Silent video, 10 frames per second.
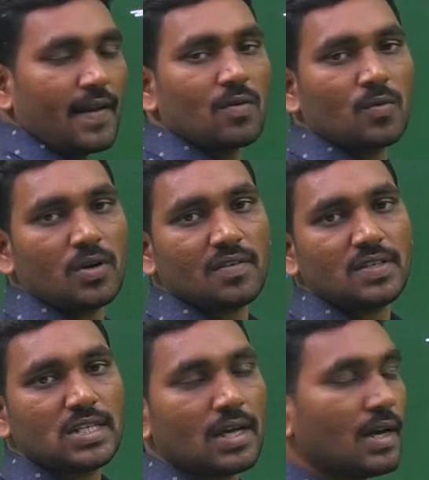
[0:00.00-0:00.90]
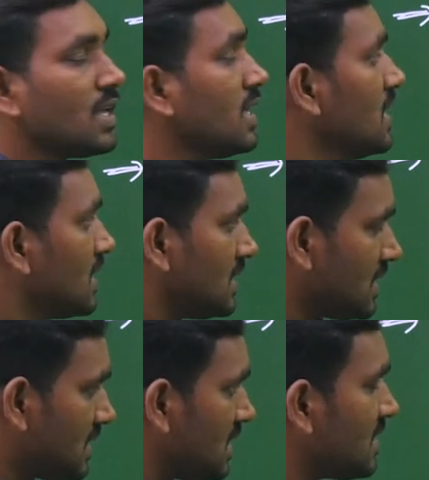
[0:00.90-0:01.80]
అనేటువంటి విషయాన్ని
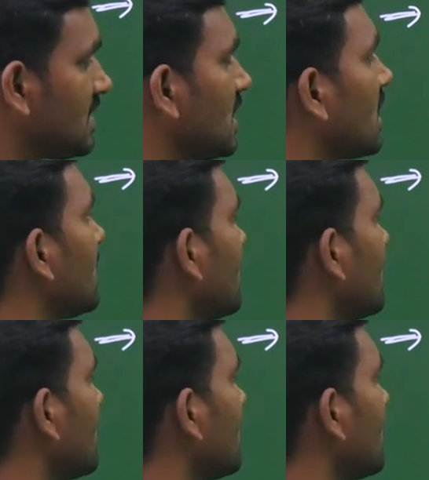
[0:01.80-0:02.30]
జస్టిస్ సిక్రీ